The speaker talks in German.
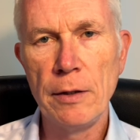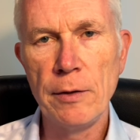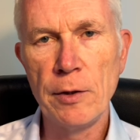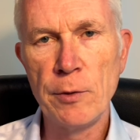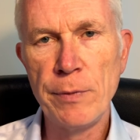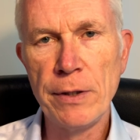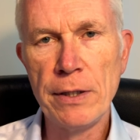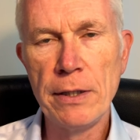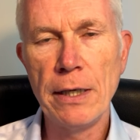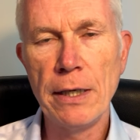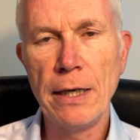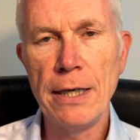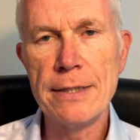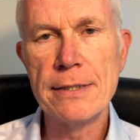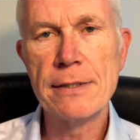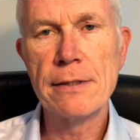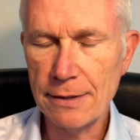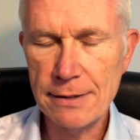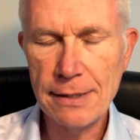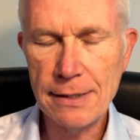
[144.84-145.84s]
Ich bin ja
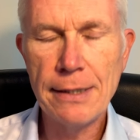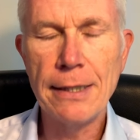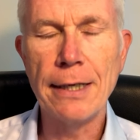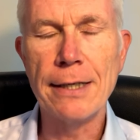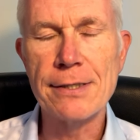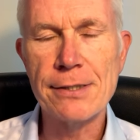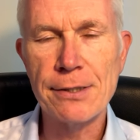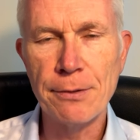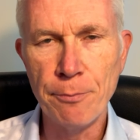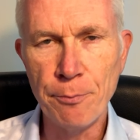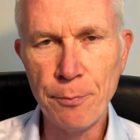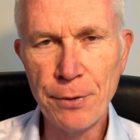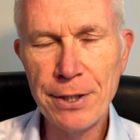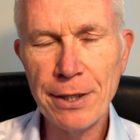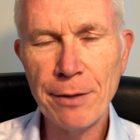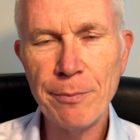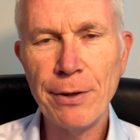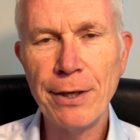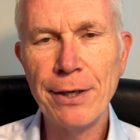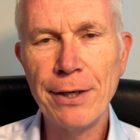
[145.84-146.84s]
als
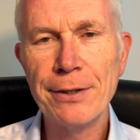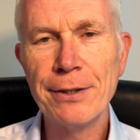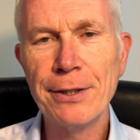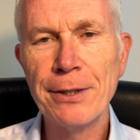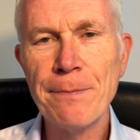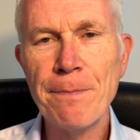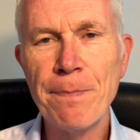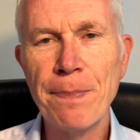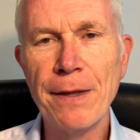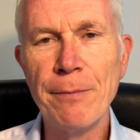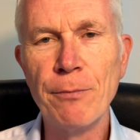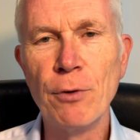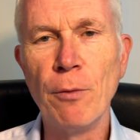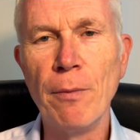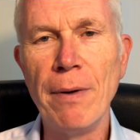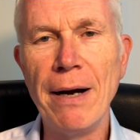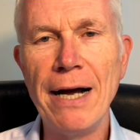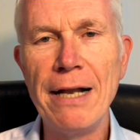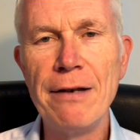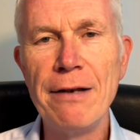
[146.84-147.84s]
Sicherheitsmitarbeiter im
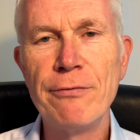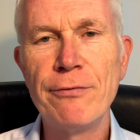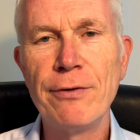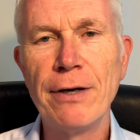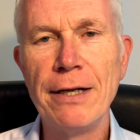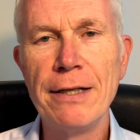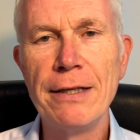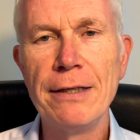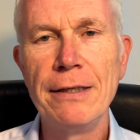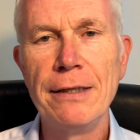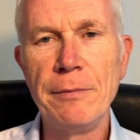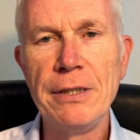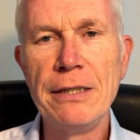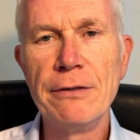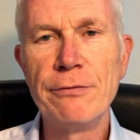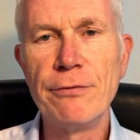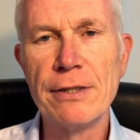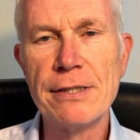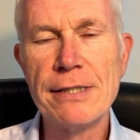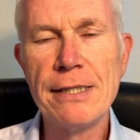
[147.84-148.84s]
Normalfall hier
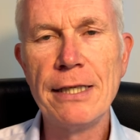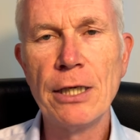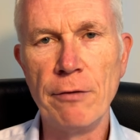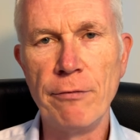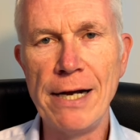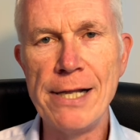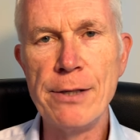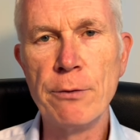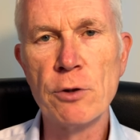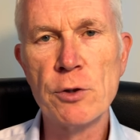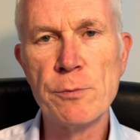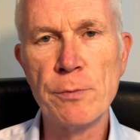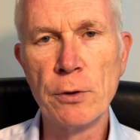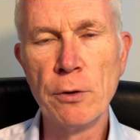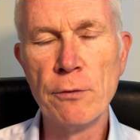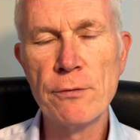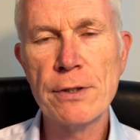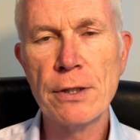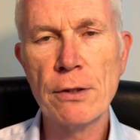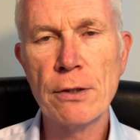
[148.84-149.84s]
versichert,
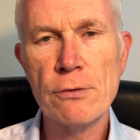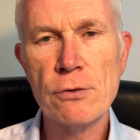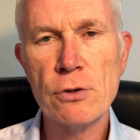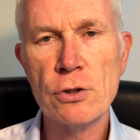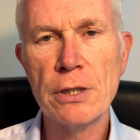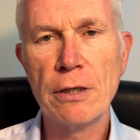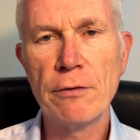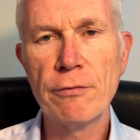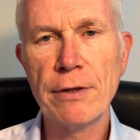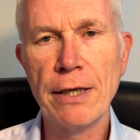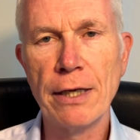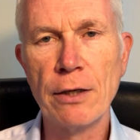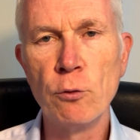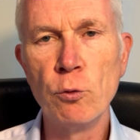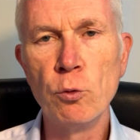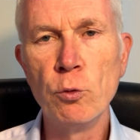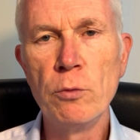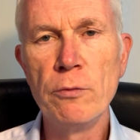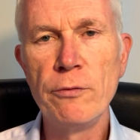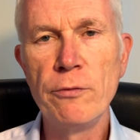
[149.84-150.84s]
Verwaltungsberufsgenossenschaft gegen
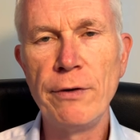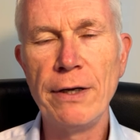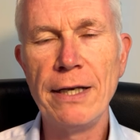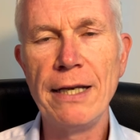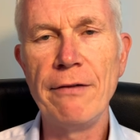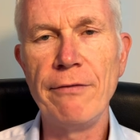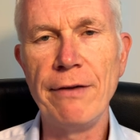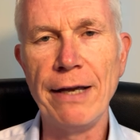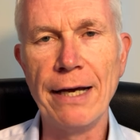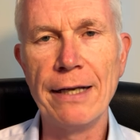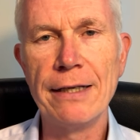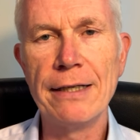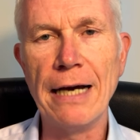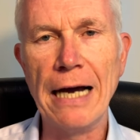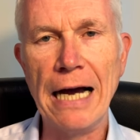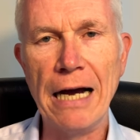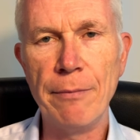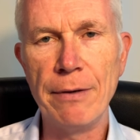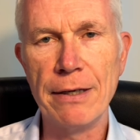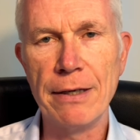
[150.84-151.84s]
Unfälle während
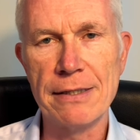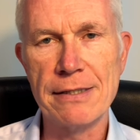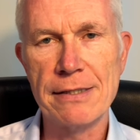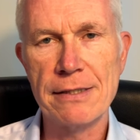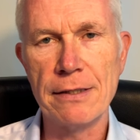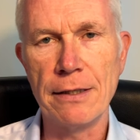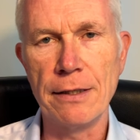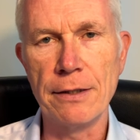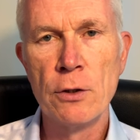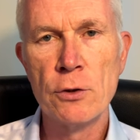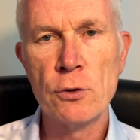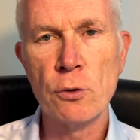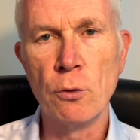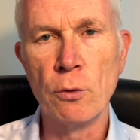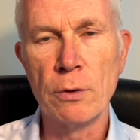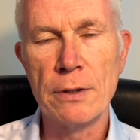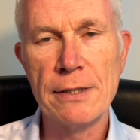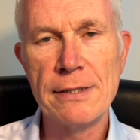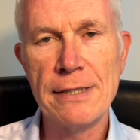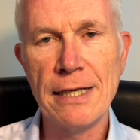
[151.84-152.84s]
der Arbeitszeit.
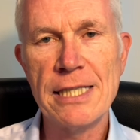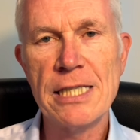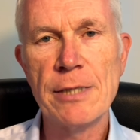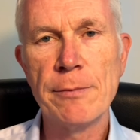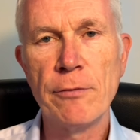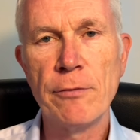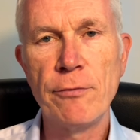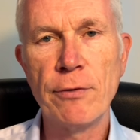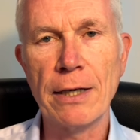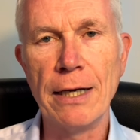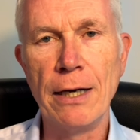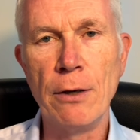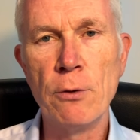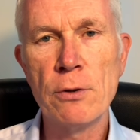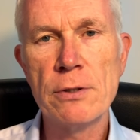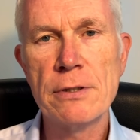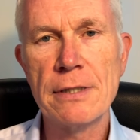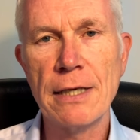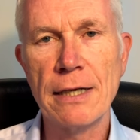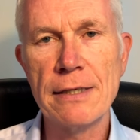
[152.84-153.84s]
So, das setzt aber
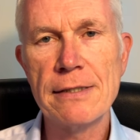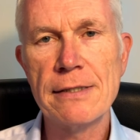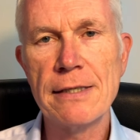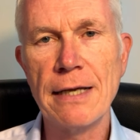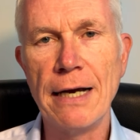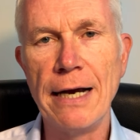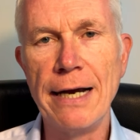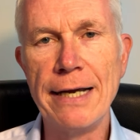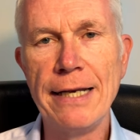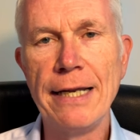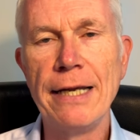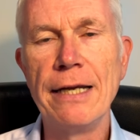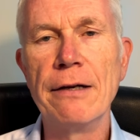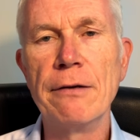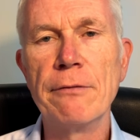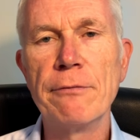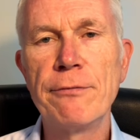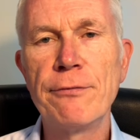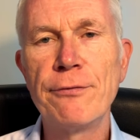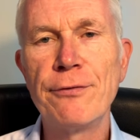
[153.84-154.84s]
voraus, dass eine
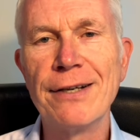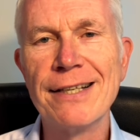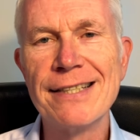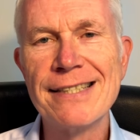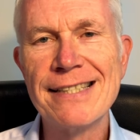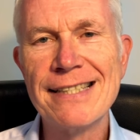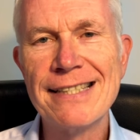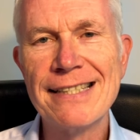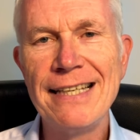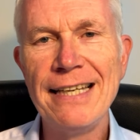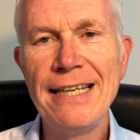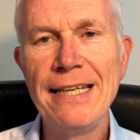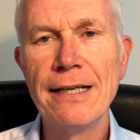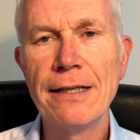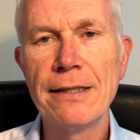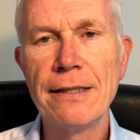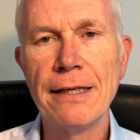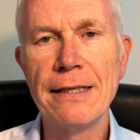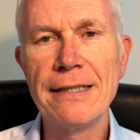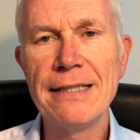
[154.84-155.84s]

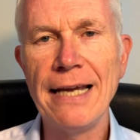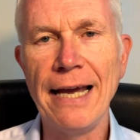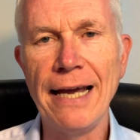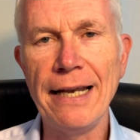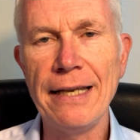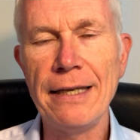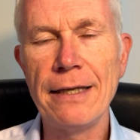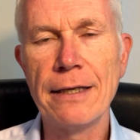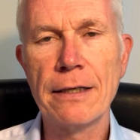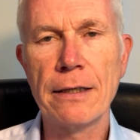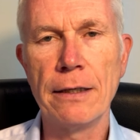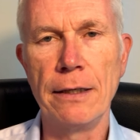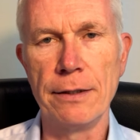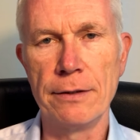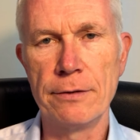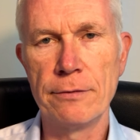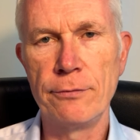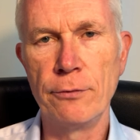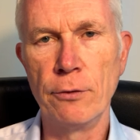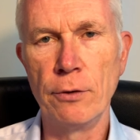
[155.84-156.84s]
versicherte
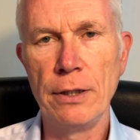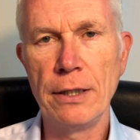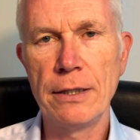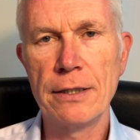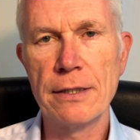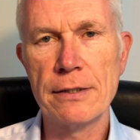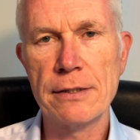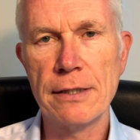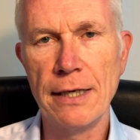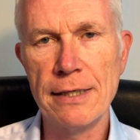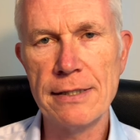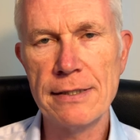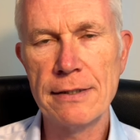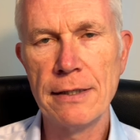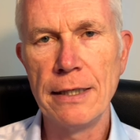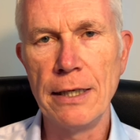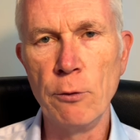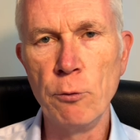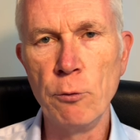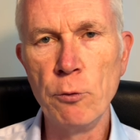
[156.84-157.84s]
Tätigkeit vorliegt. Das
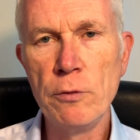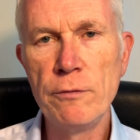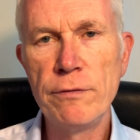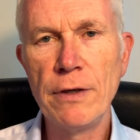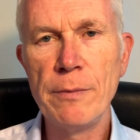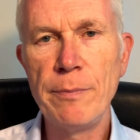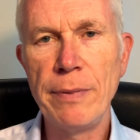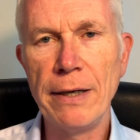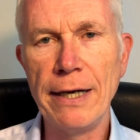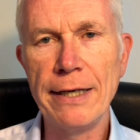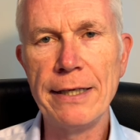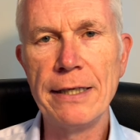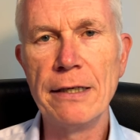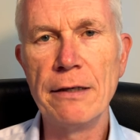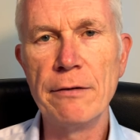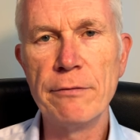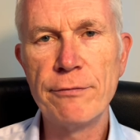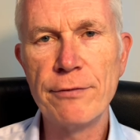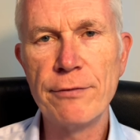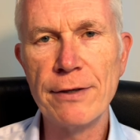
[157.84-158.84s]
heißt, der Unfall bei
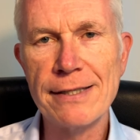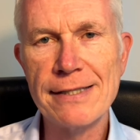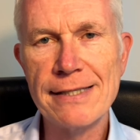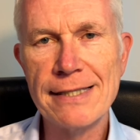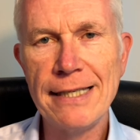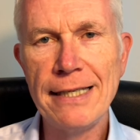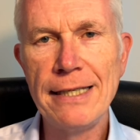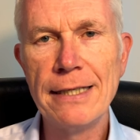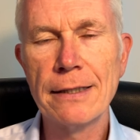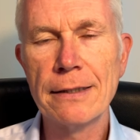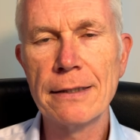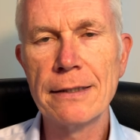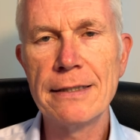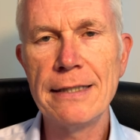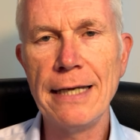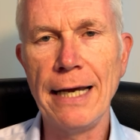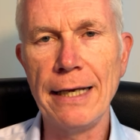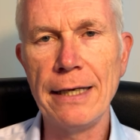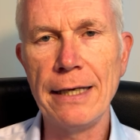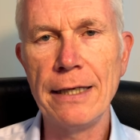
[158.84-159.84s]
einer versicherten
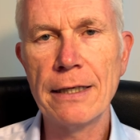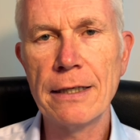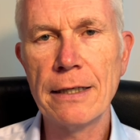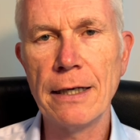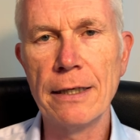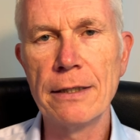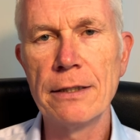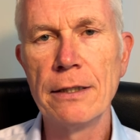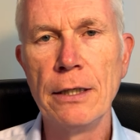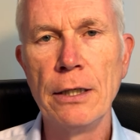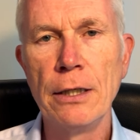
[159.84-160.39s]
Tätigkeit